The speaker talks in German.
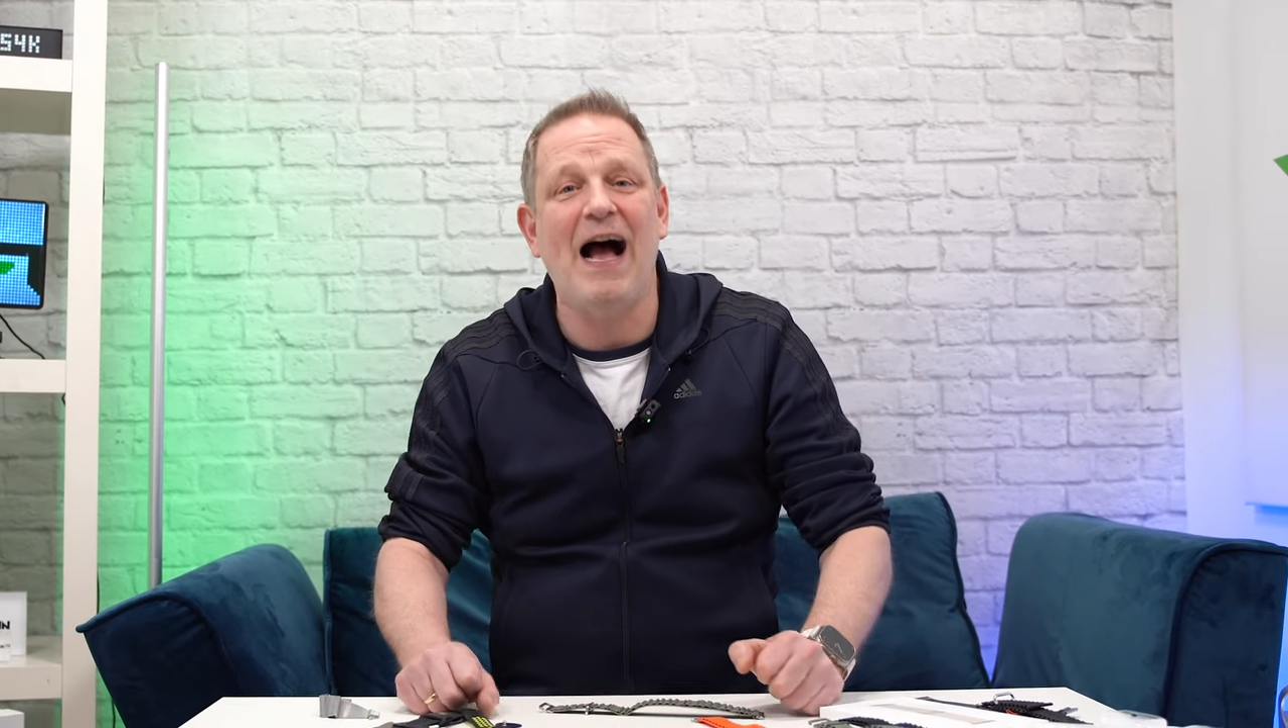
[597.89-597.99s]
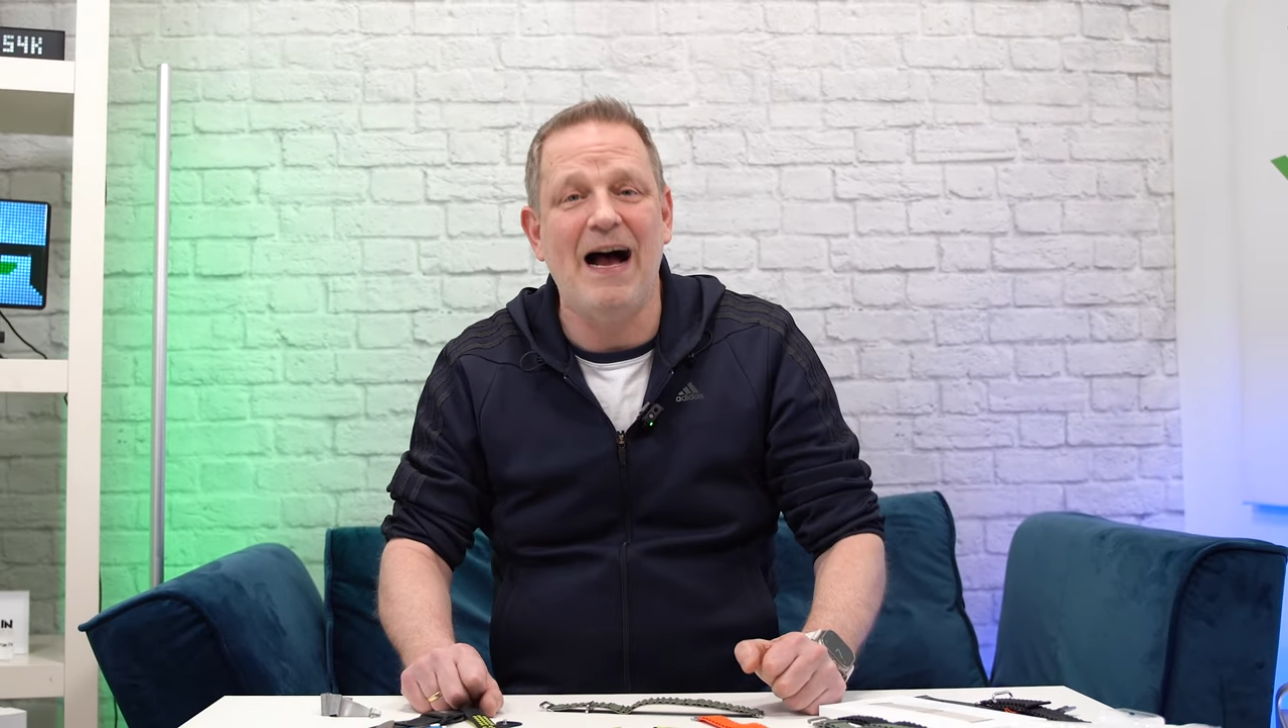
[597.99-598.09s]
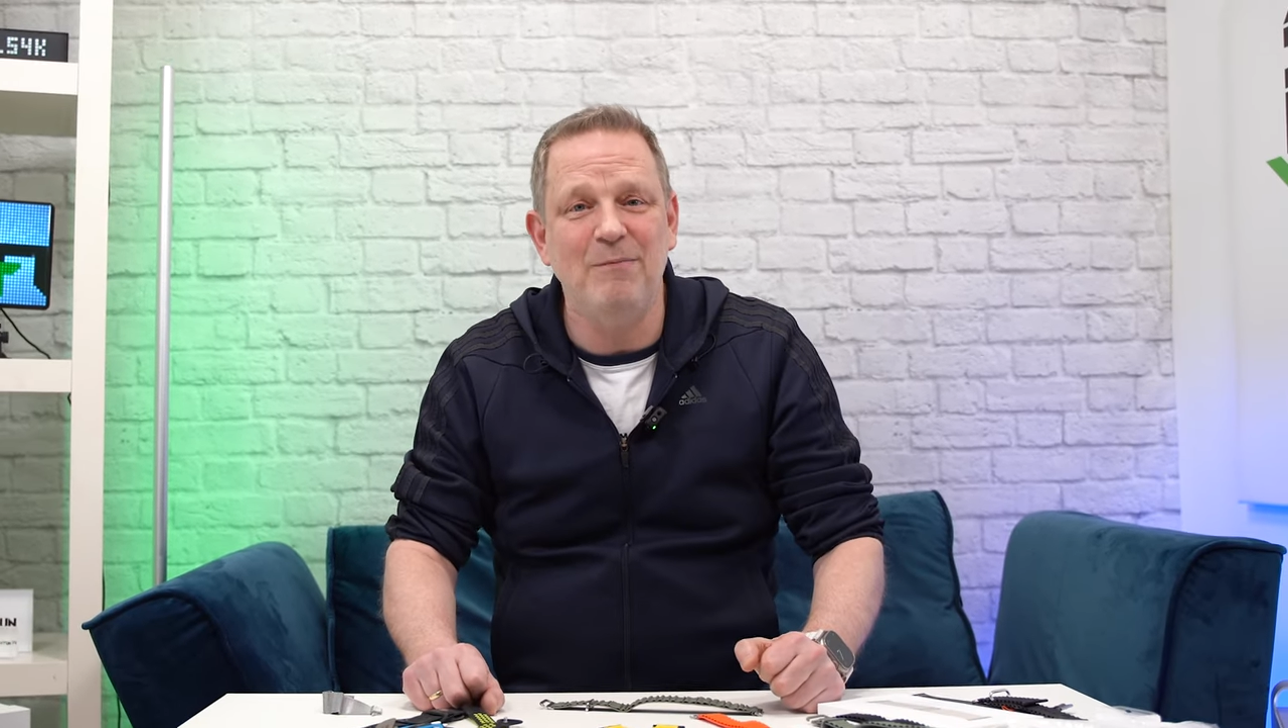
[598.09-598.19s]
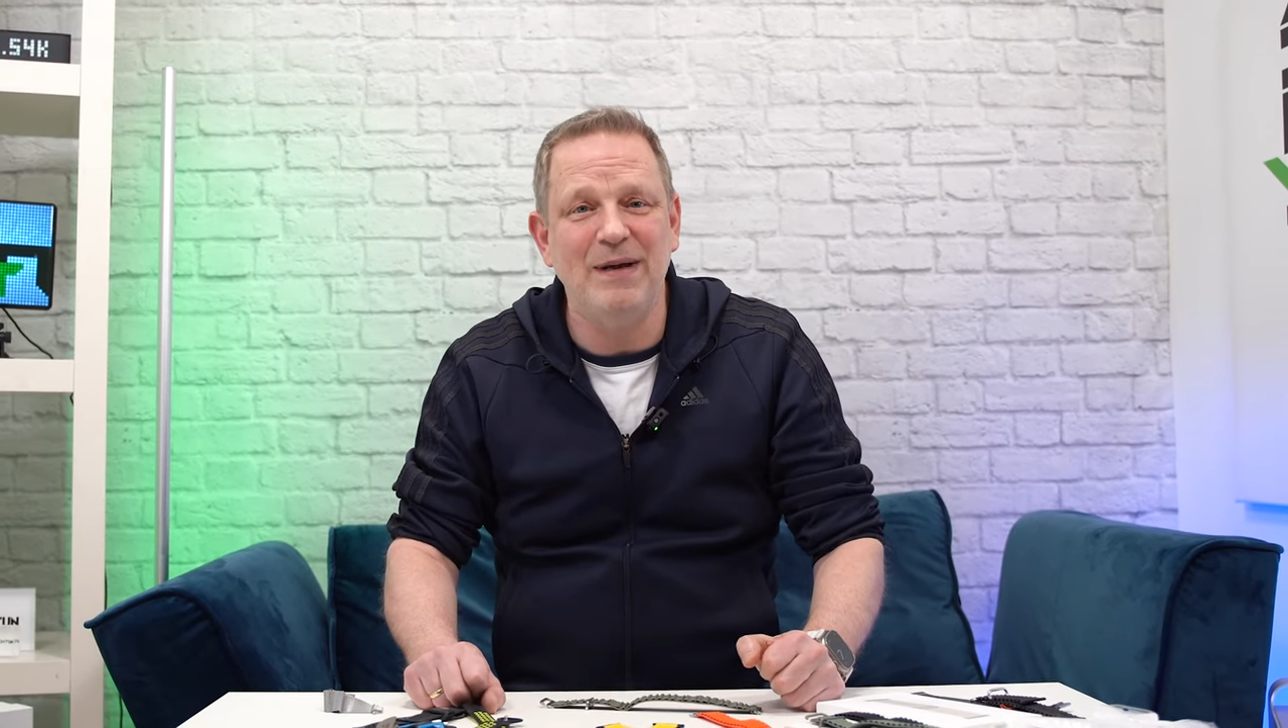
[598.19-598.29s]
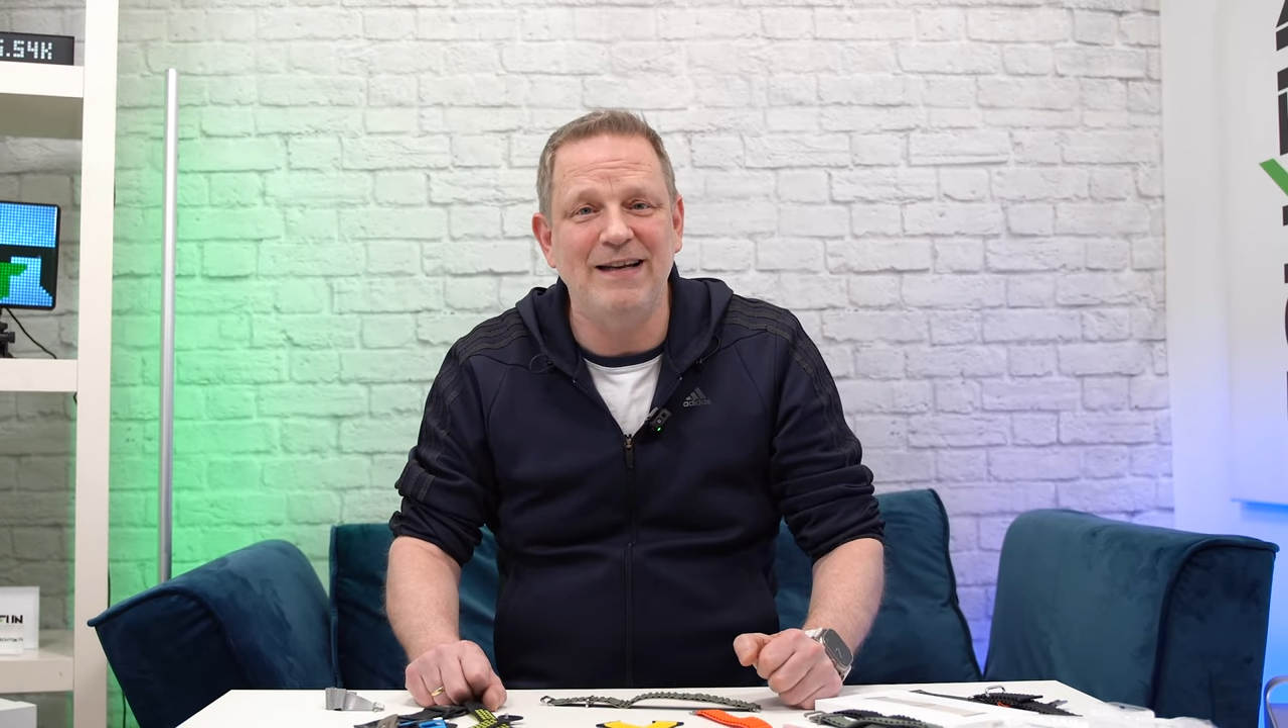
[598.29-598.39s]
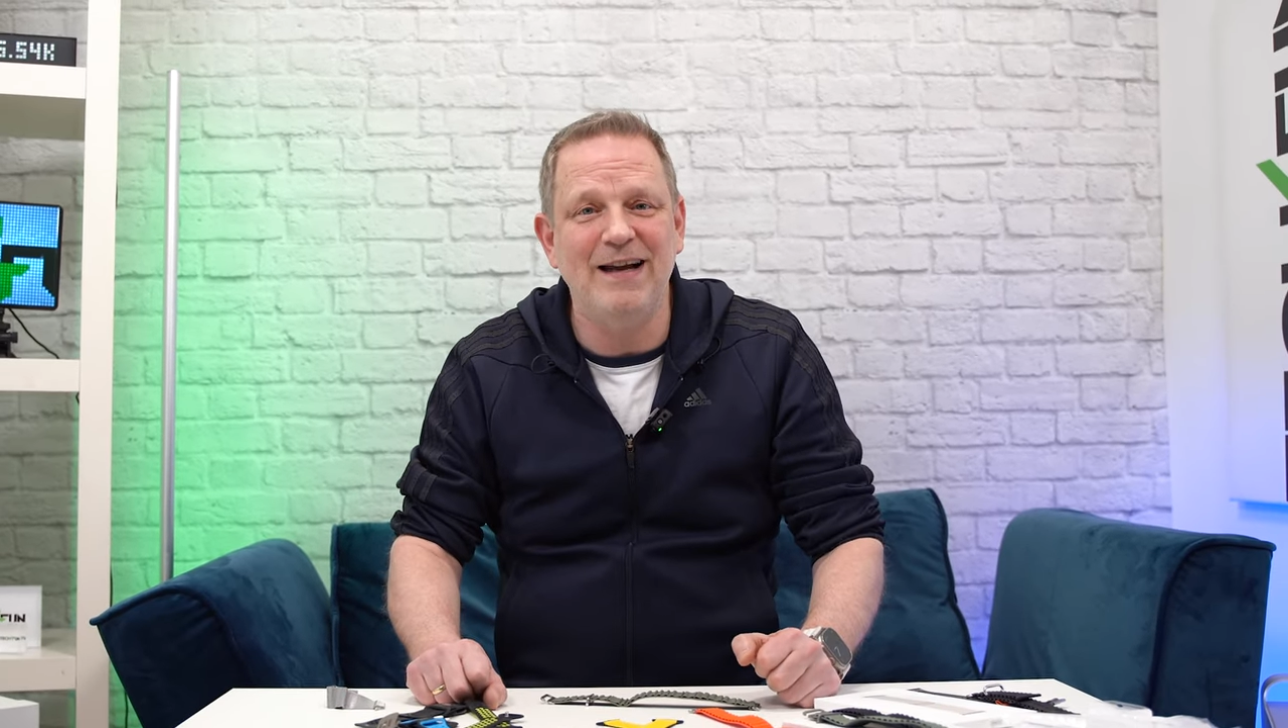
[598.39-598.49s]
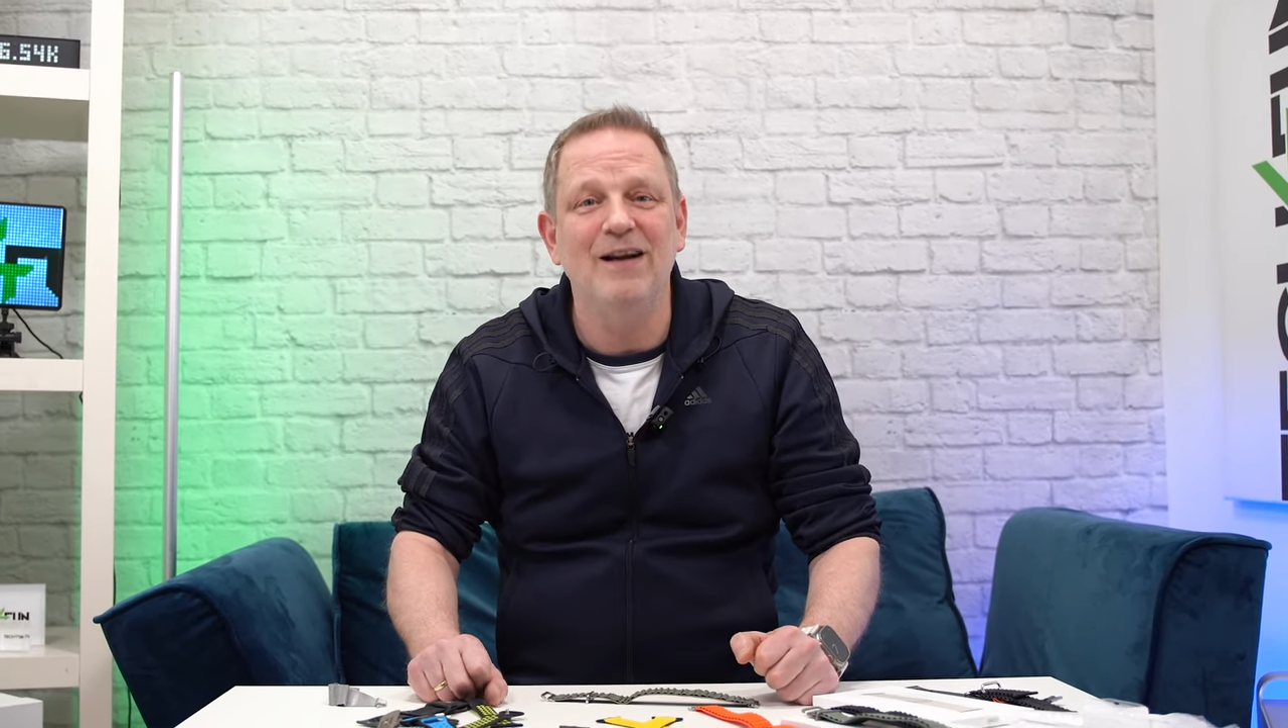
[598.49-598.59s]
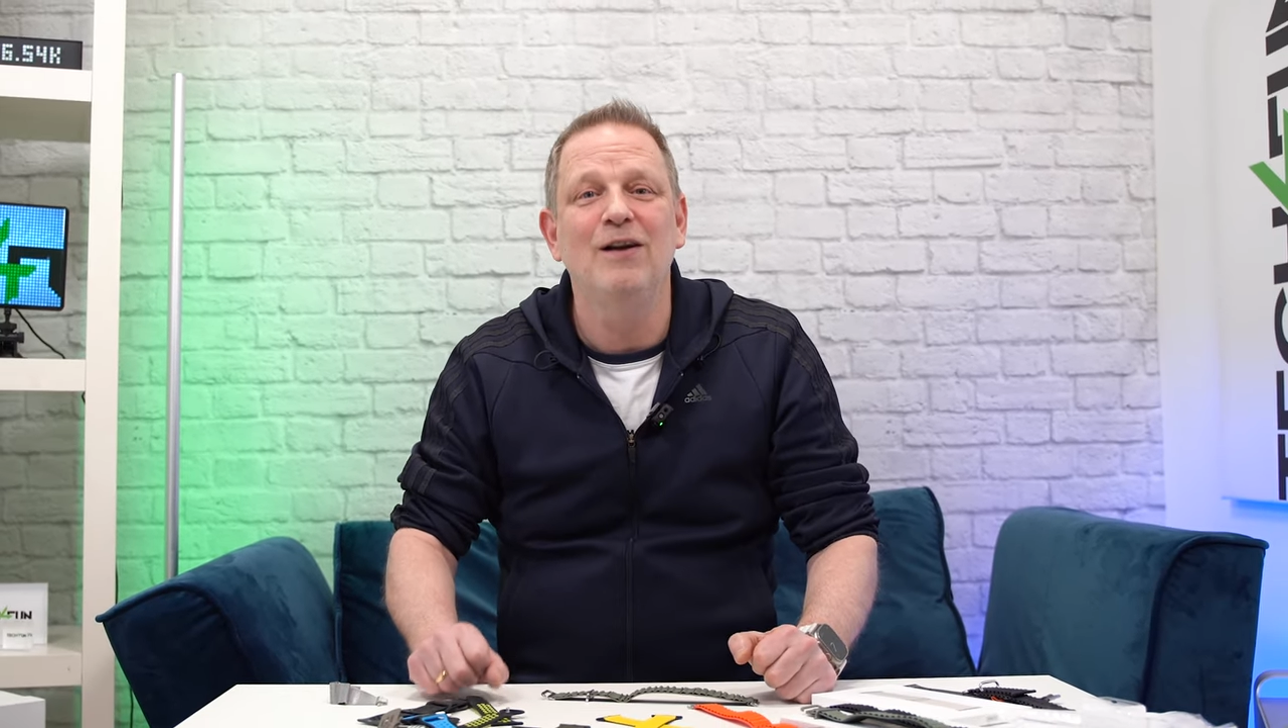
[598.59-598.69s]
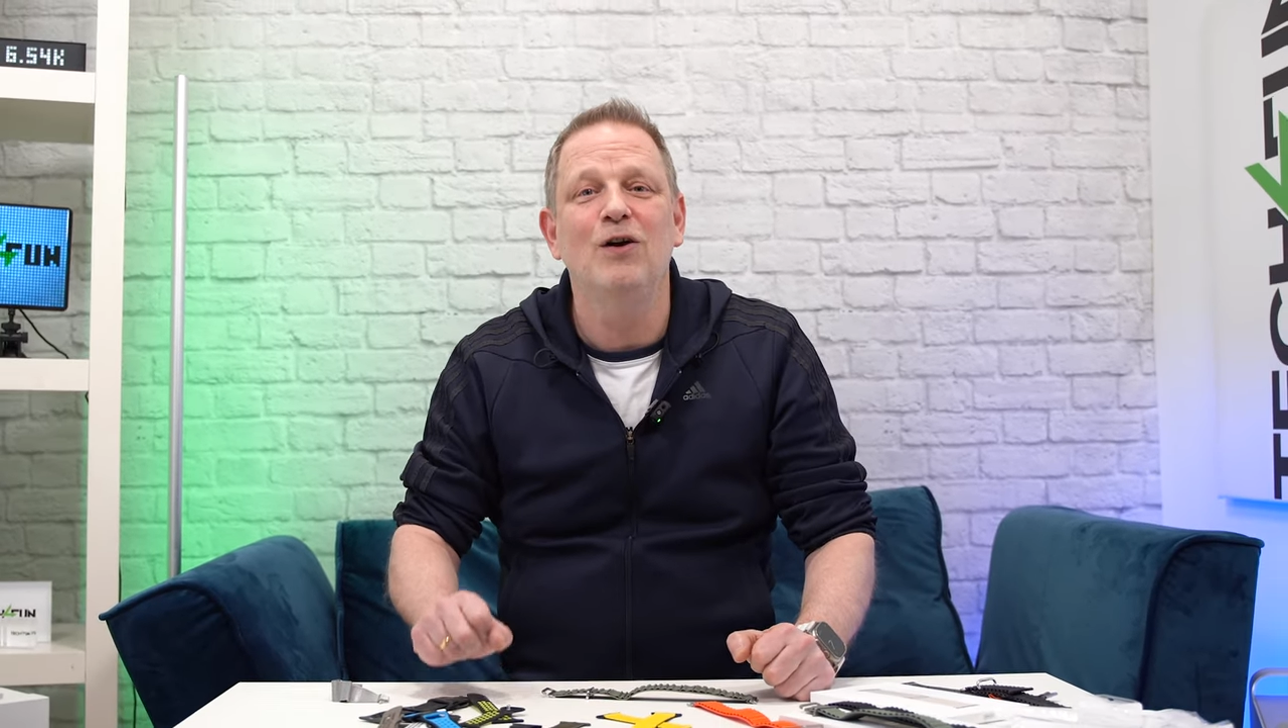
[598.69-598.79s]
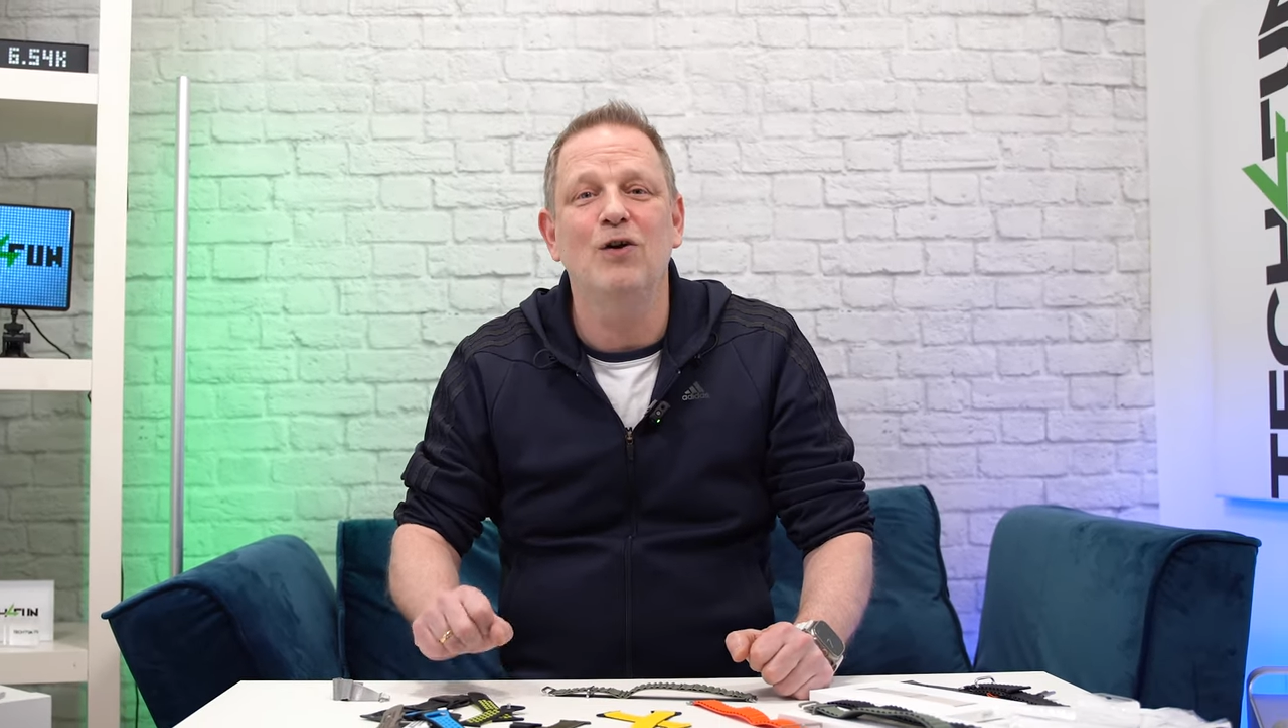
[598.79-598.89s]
Armbänder.